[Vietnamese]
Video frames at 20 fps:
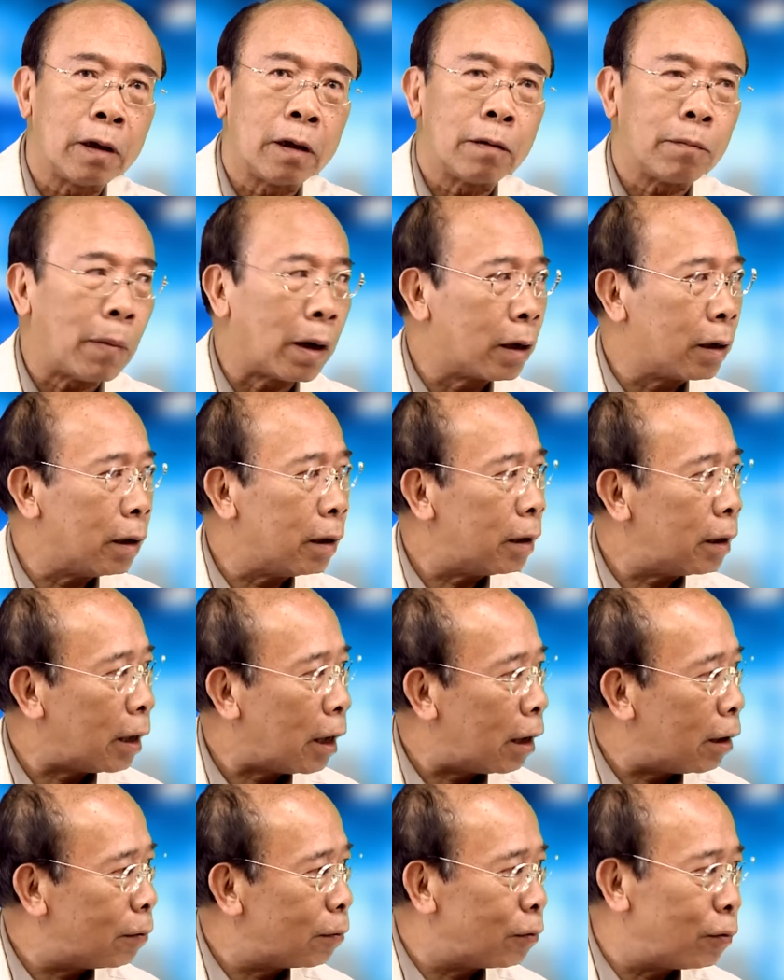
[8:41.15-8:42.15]
bằng cớ
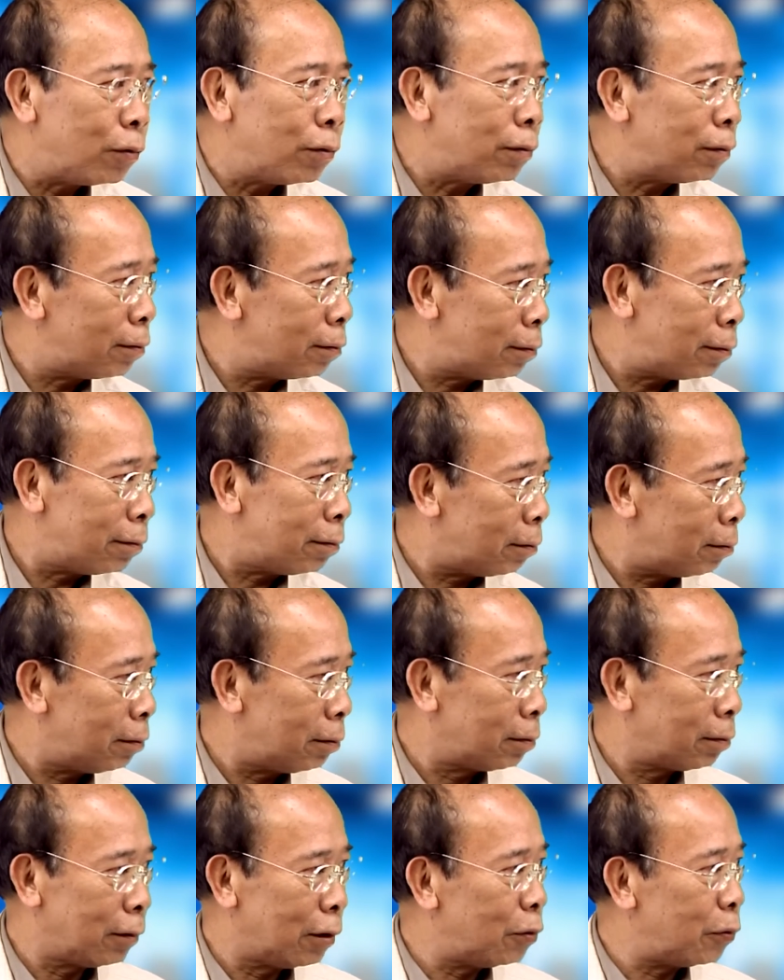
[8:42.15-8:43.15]
là ông cũng
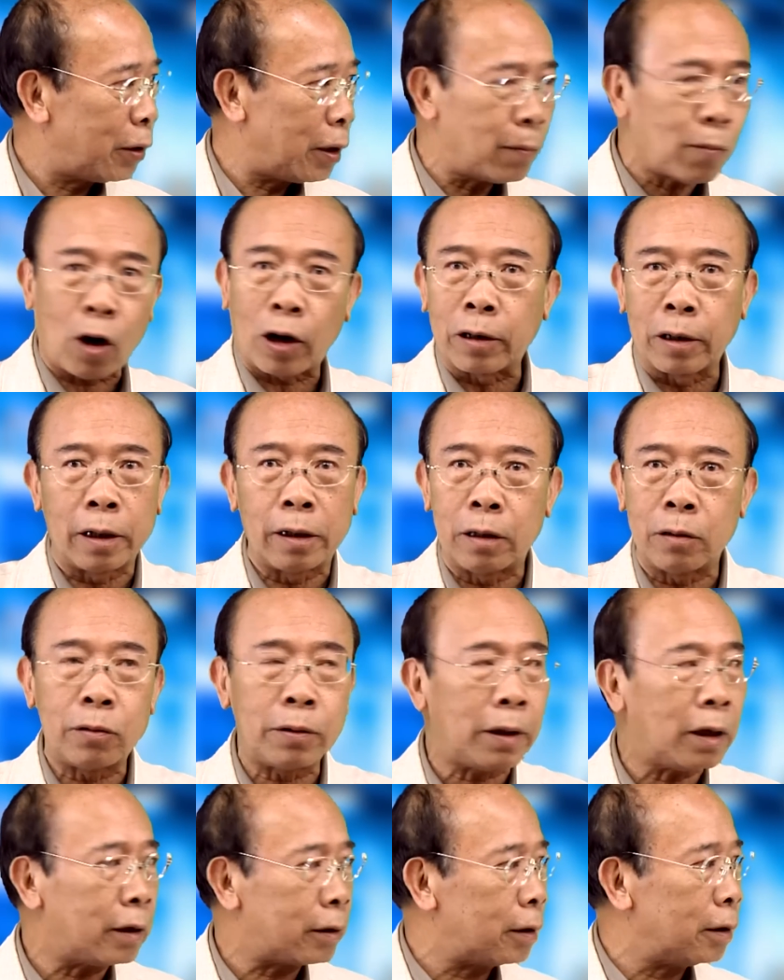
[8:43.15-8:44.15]
lưu ý mọi người lưu
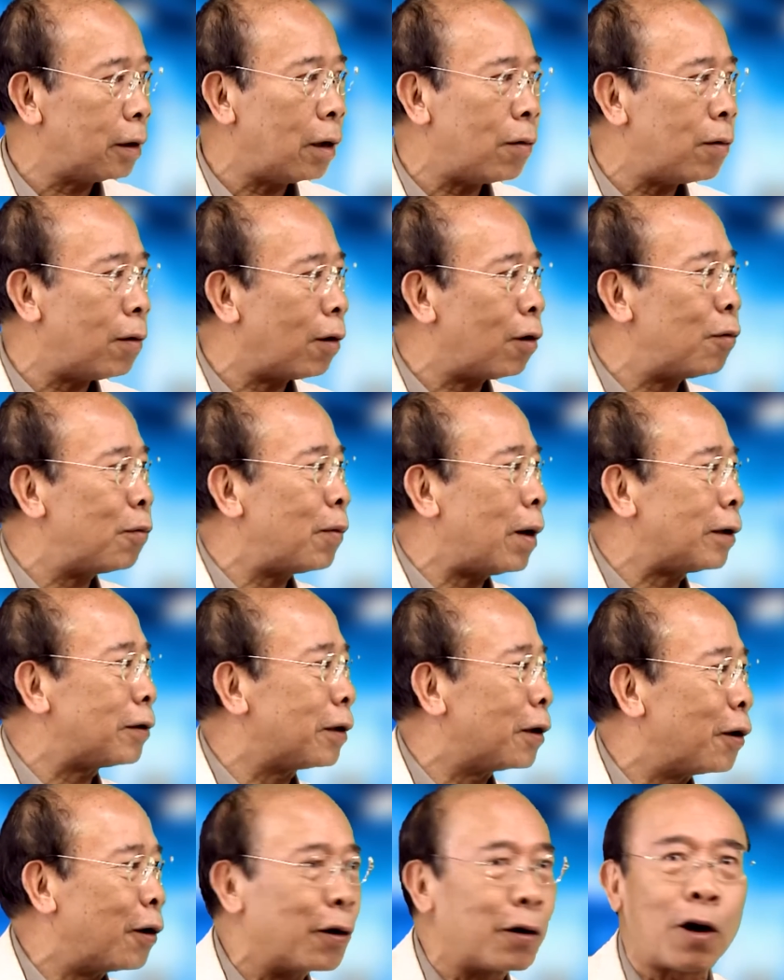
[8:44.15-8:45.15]
ý là từ lâu họ không bao
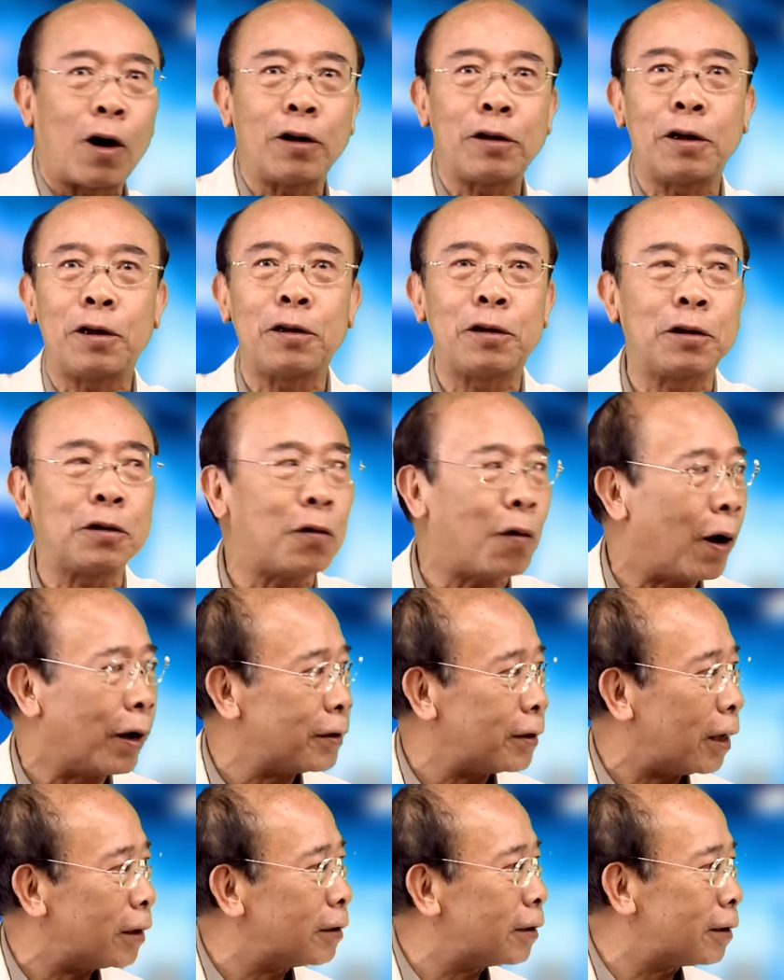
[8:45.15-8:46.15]
giờ họ nói tới chữ hòa
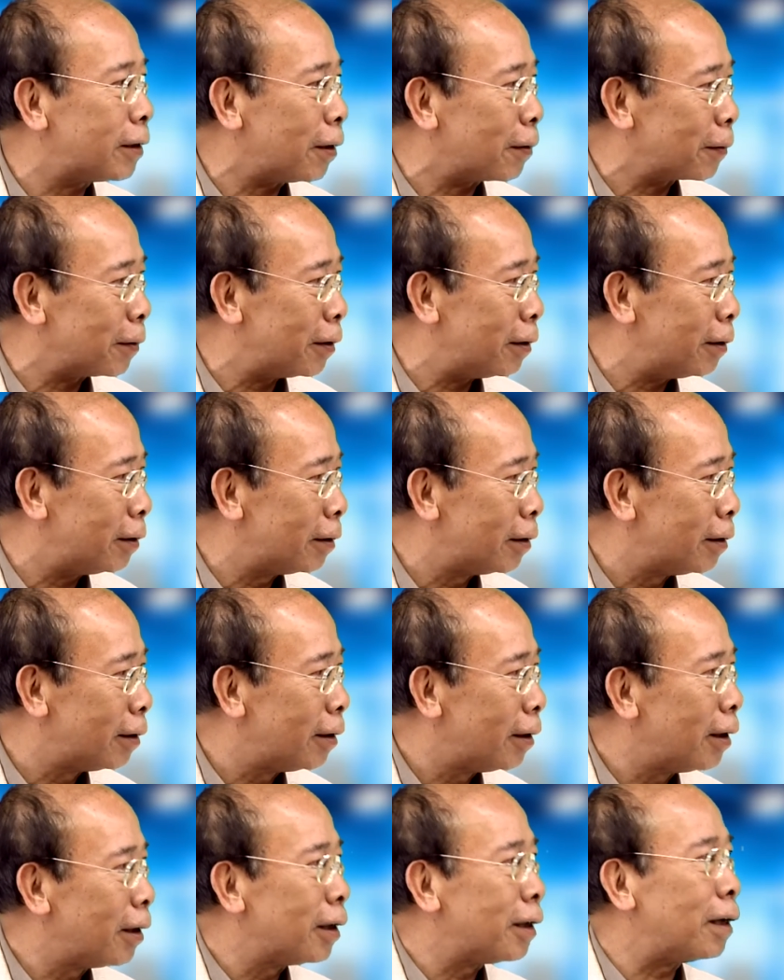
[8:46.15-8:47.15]
giải dân tộc nữa
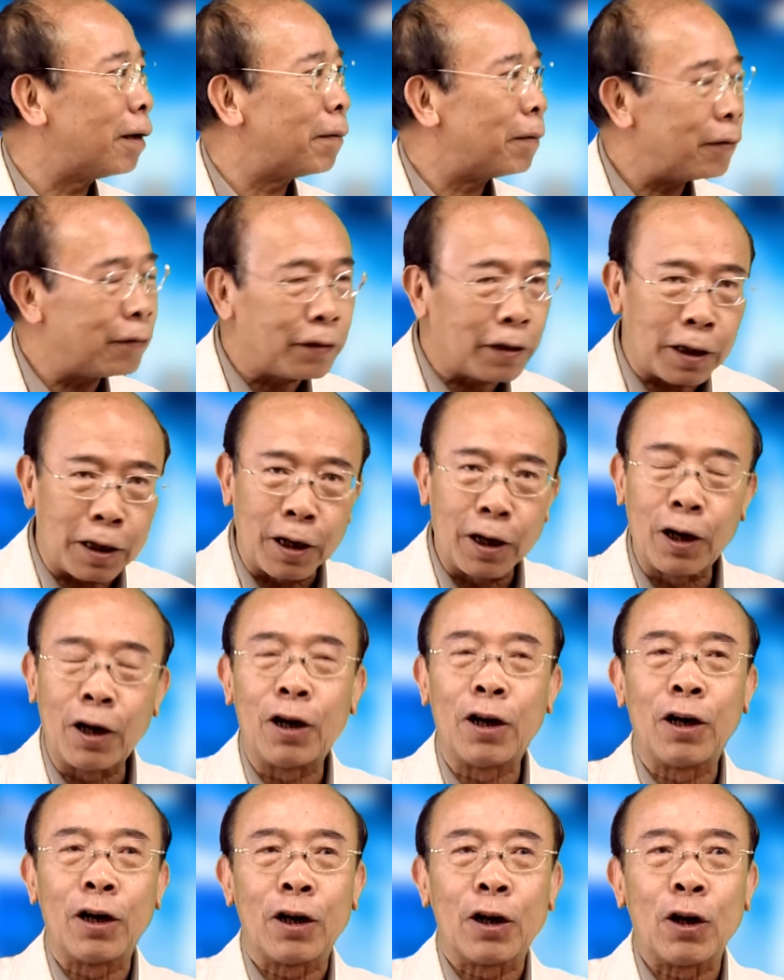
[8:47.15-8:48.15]
là bởi vì
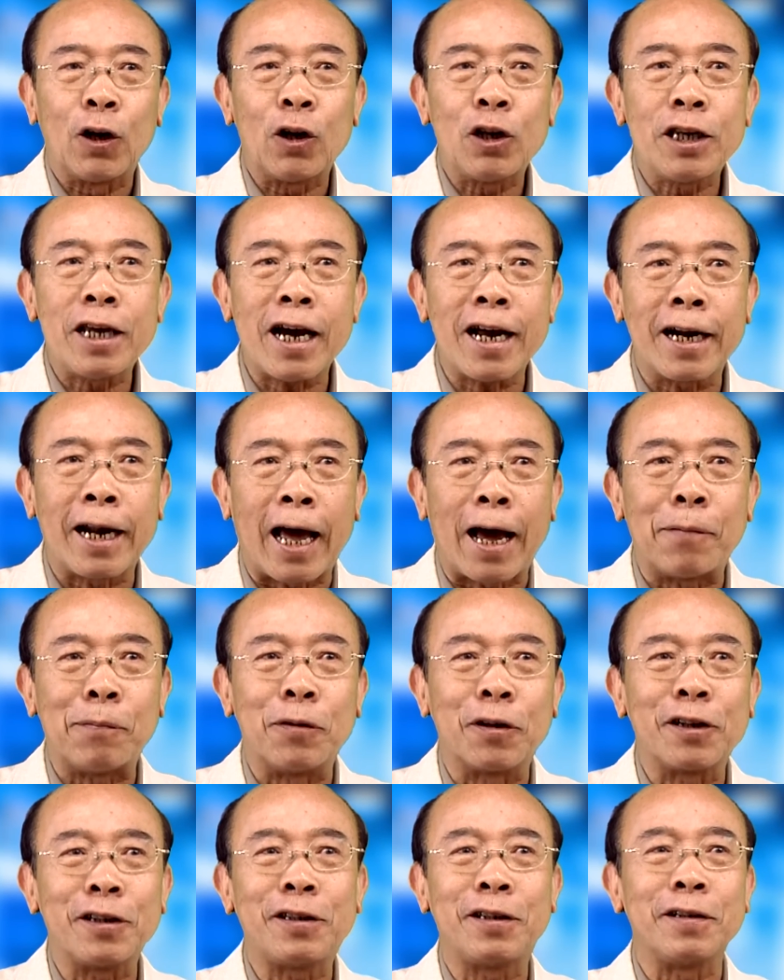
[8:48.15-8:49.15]
nó nhắc lại
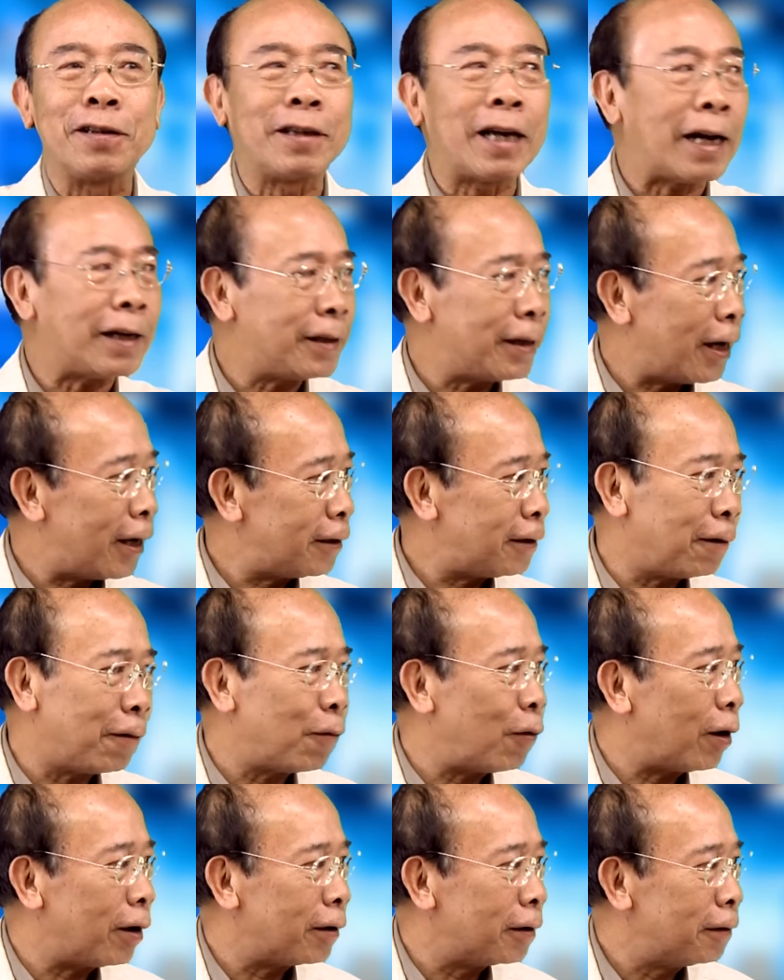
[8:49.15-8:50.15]
một cái sự gian trá trong
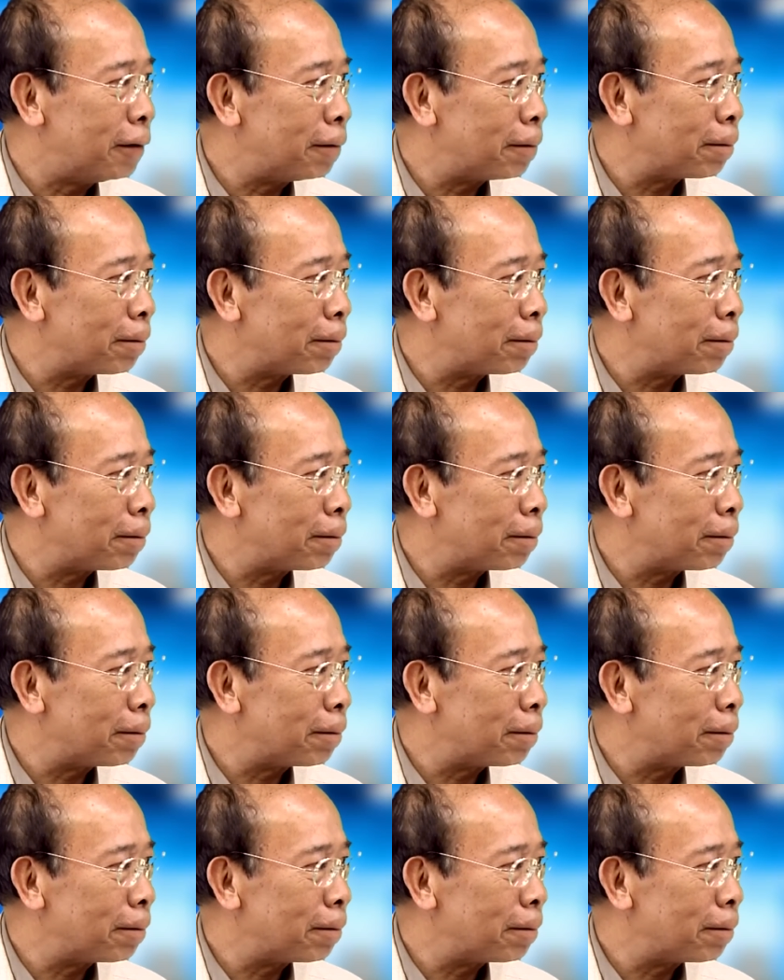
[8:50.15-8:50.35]
quá khứ